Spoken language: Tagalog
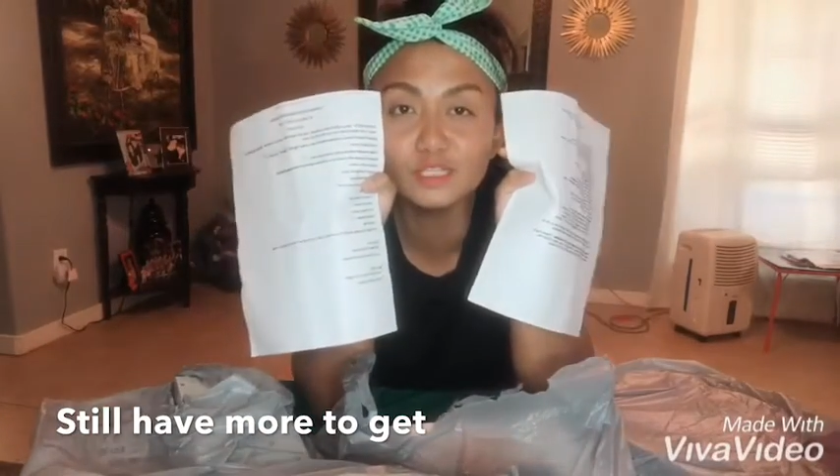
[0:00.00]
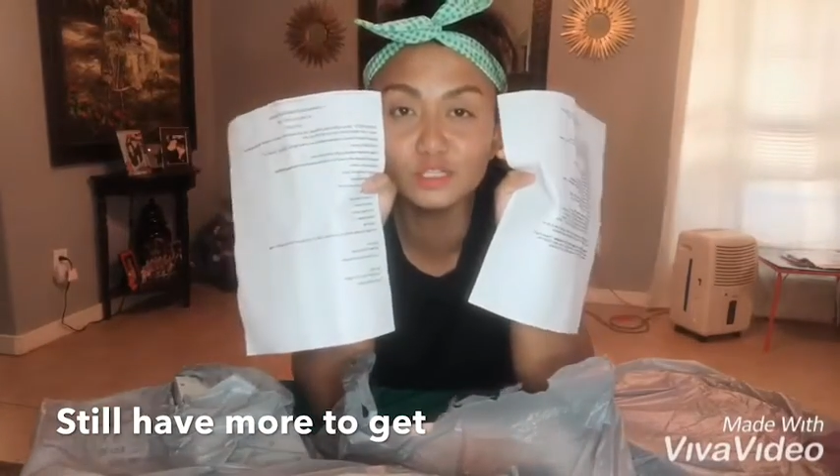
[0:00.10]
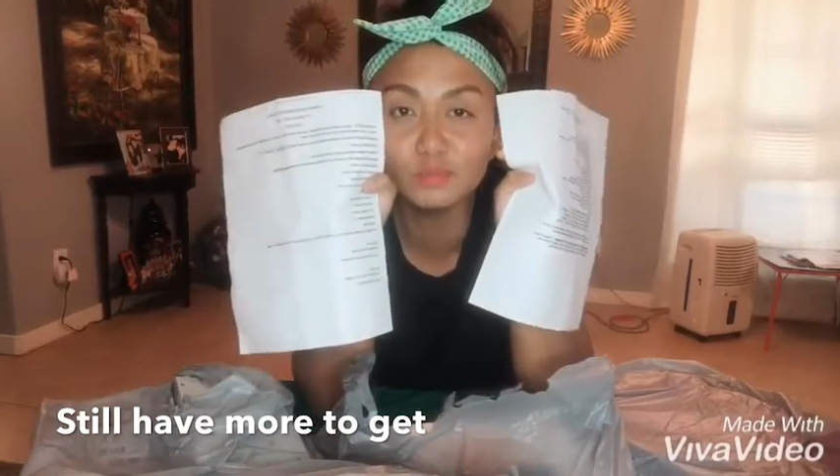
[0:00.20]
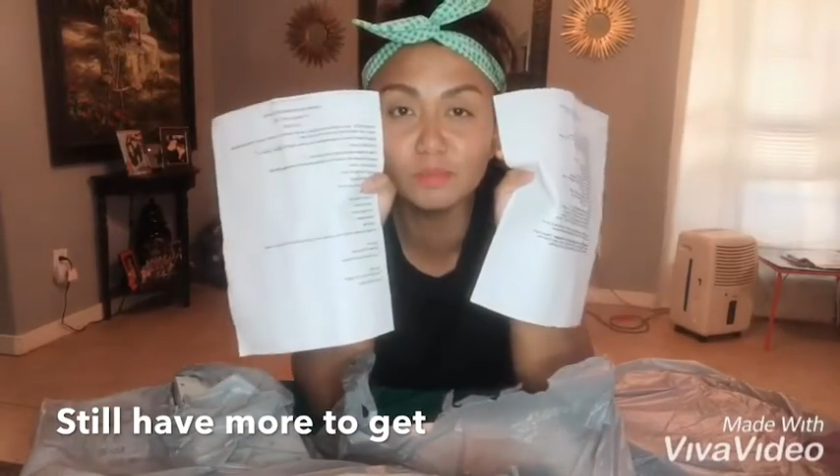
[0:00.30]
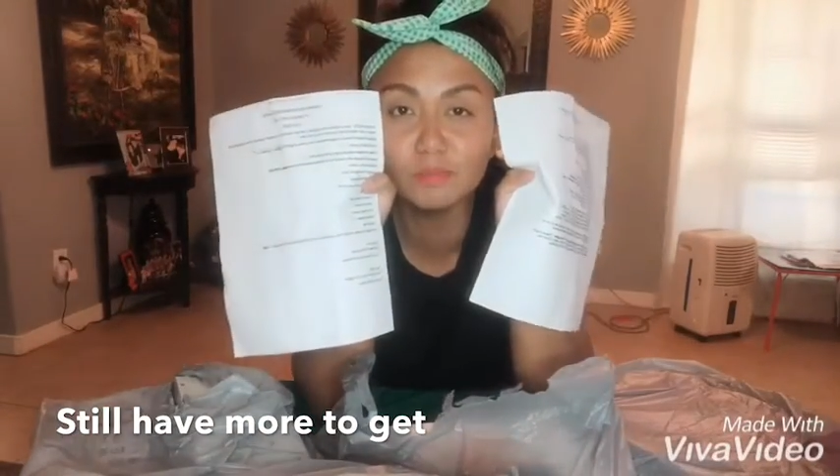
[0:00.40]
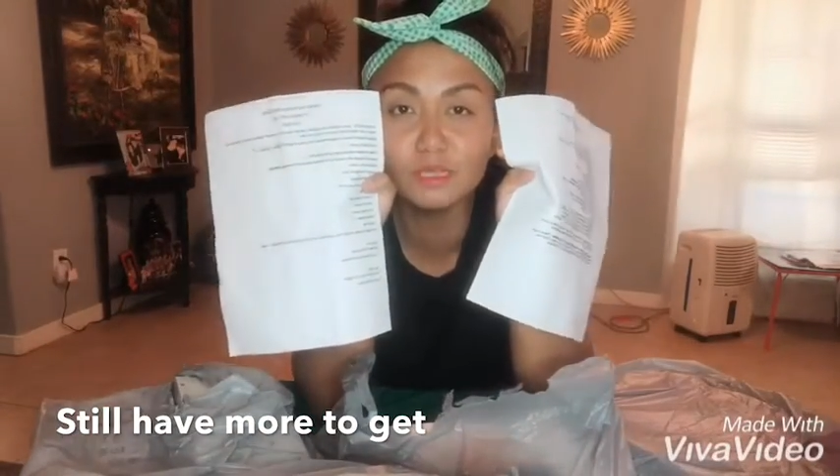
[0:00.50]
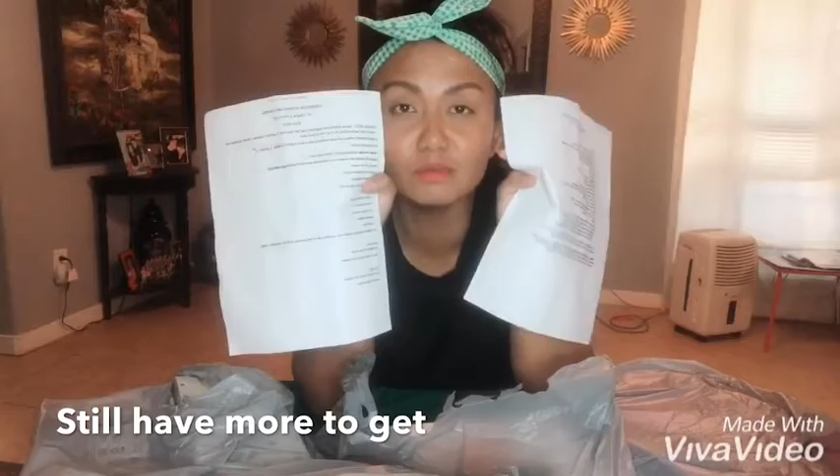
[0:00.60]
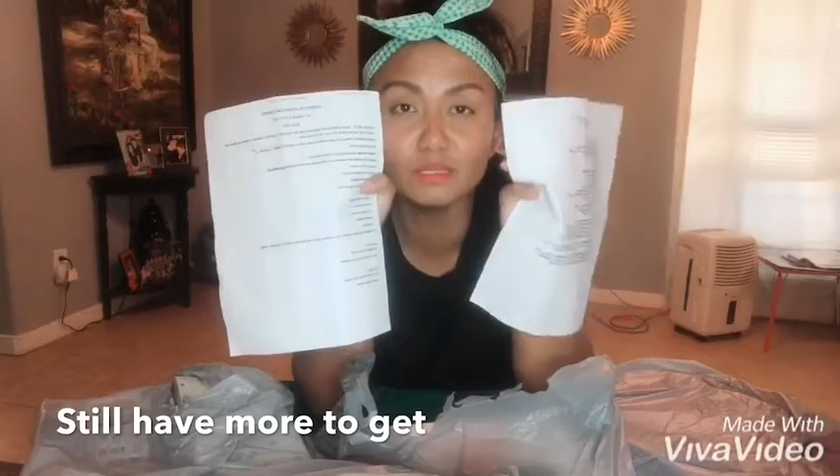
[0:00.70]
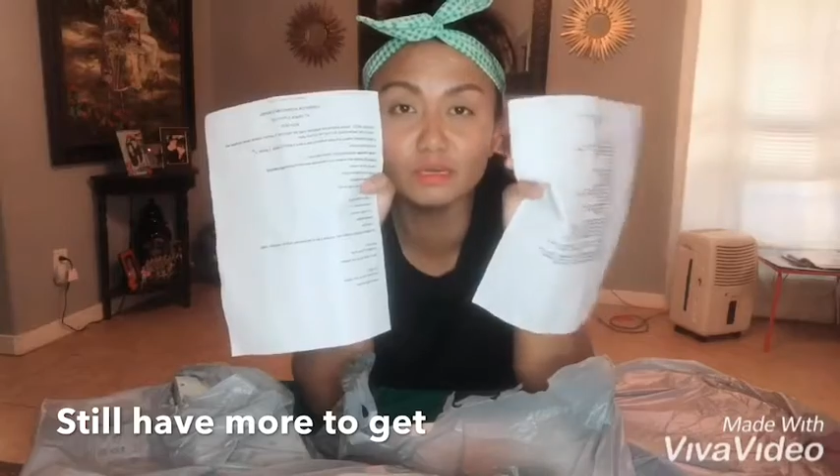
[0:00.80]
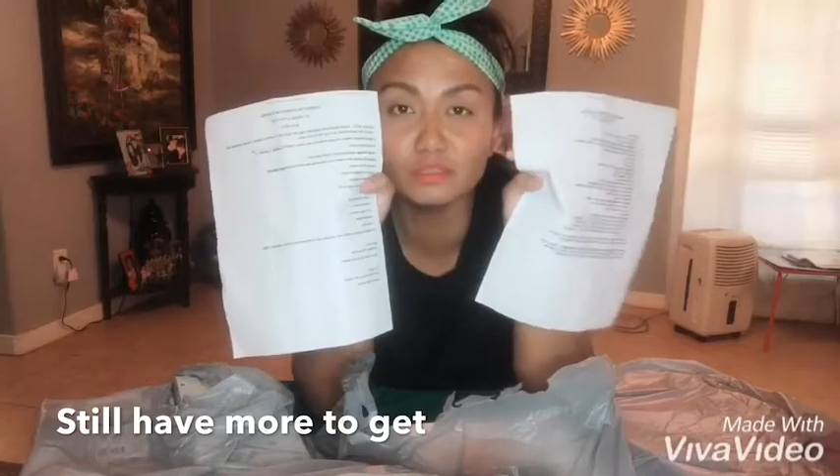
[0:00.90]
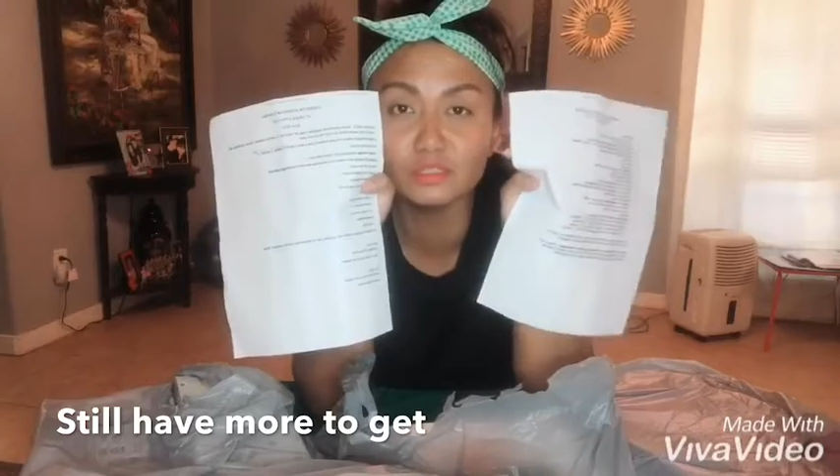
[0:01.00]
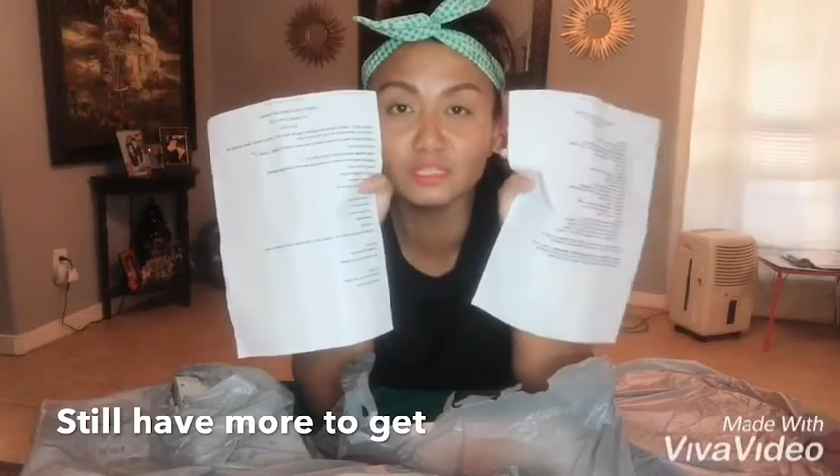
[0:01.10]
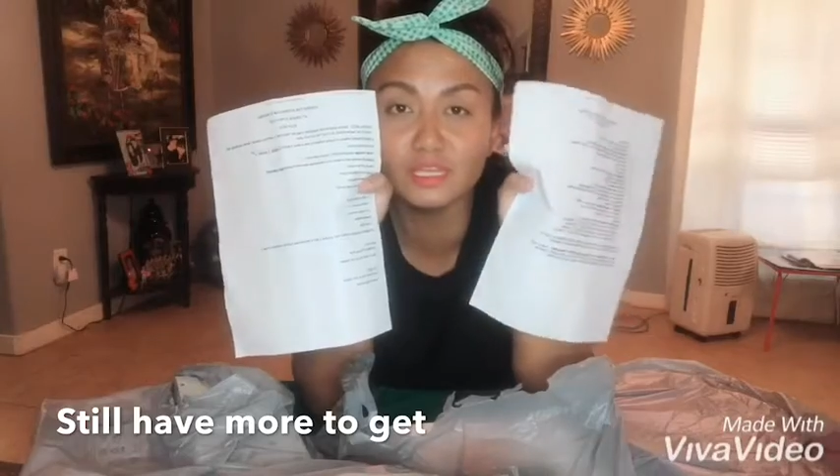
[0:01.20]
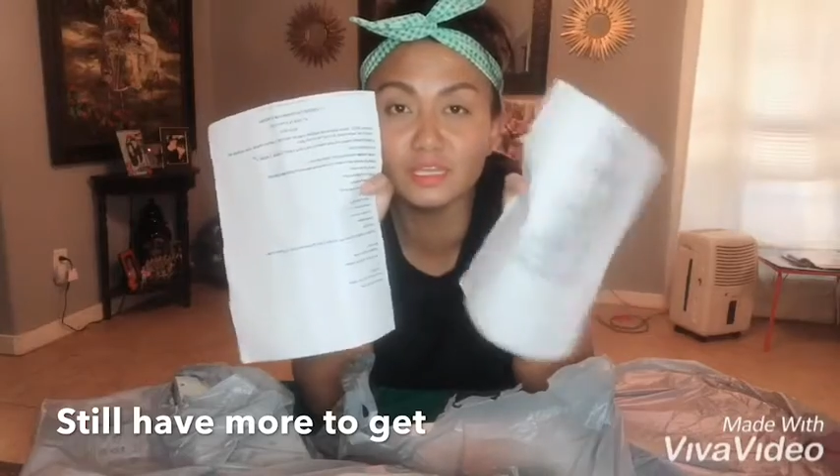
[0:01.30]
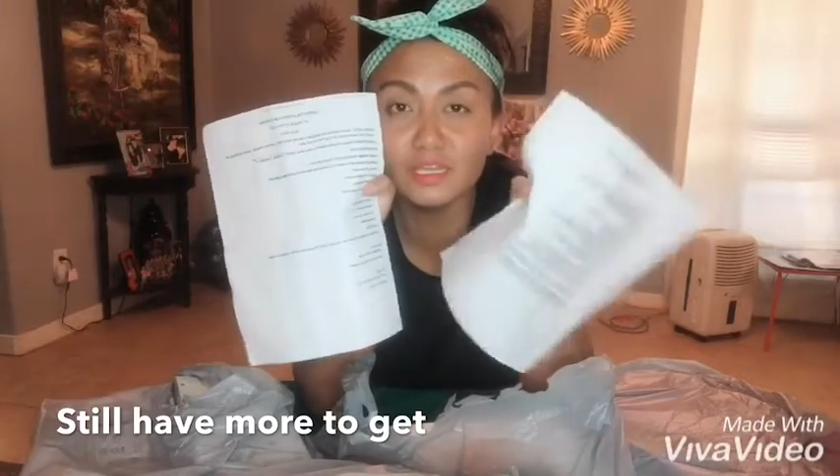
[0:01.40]
So, babalik ulit ako
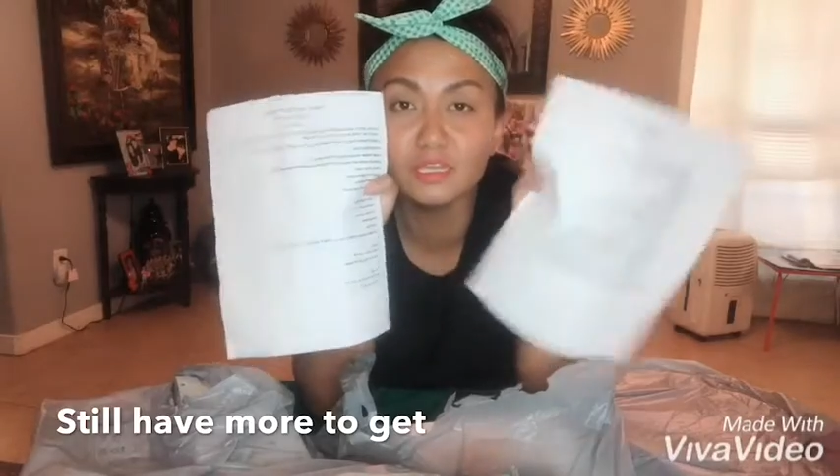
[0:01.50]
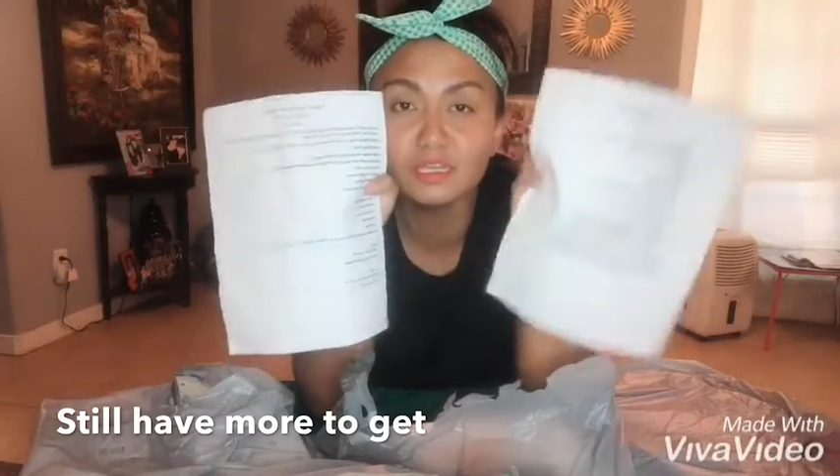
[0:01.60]
today